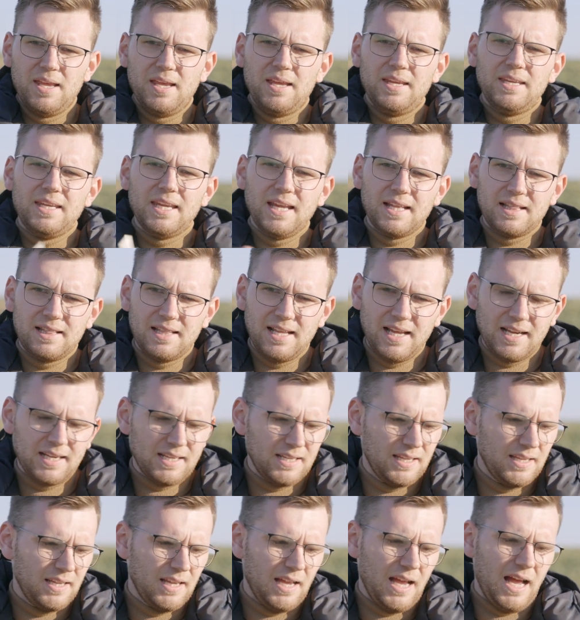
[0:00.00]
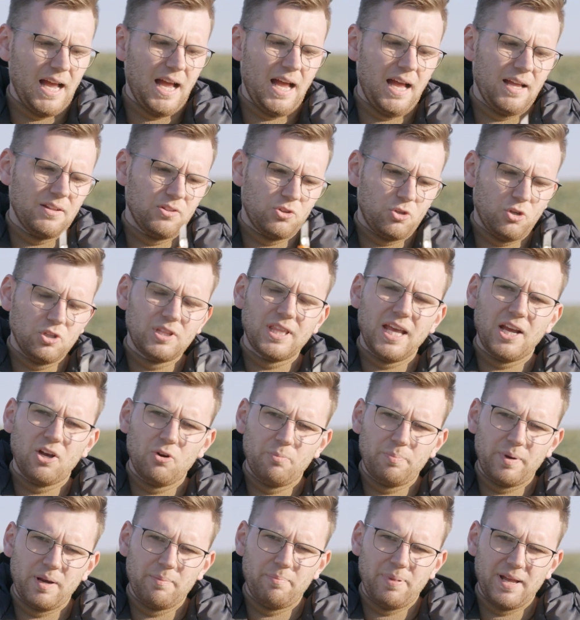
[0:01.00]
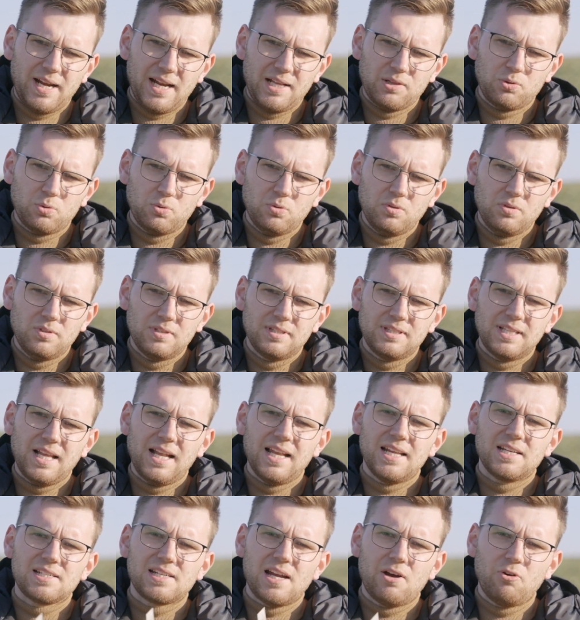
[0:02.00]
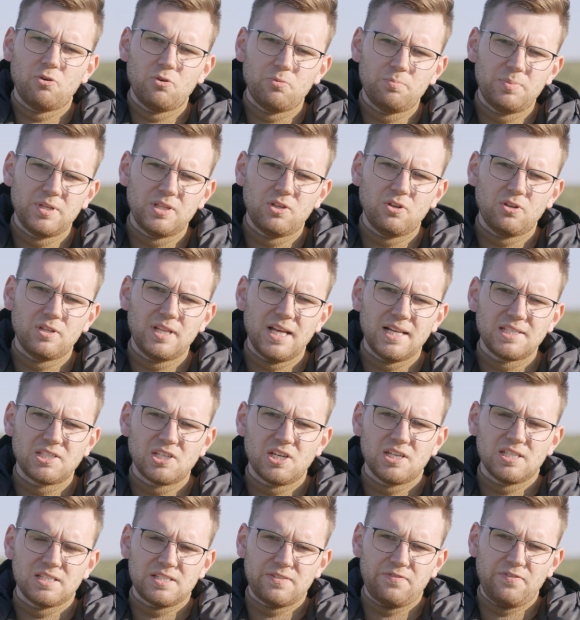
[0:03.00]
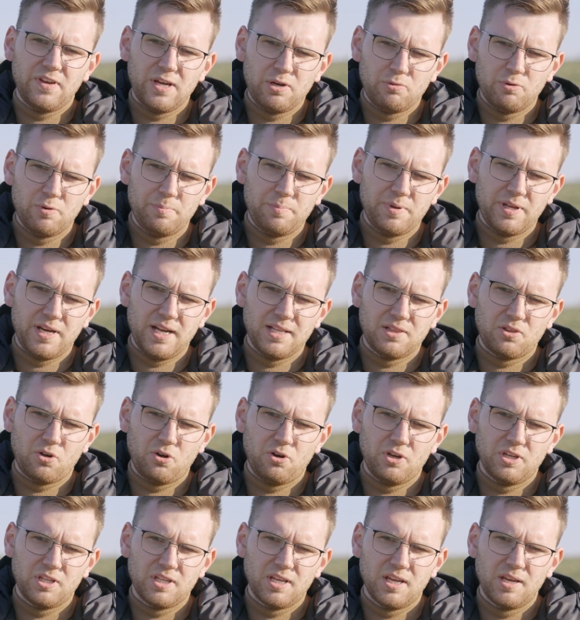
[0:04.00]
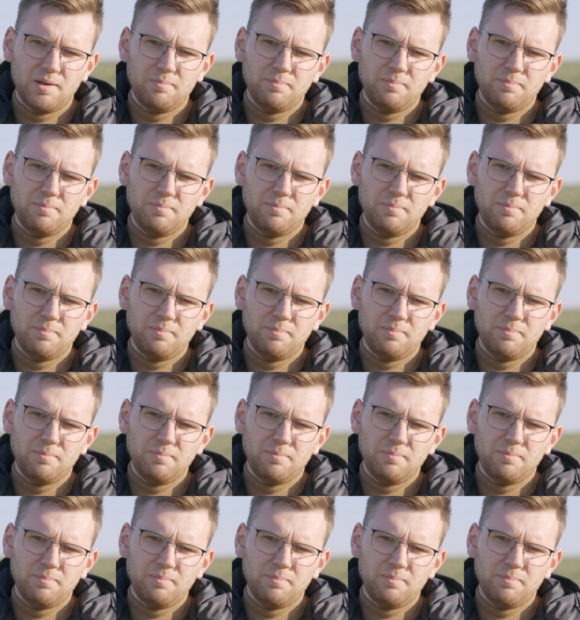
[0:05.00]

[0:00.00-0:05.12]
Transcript: Jednak do tego preparatu należałoby dodać zwykły pyretroid,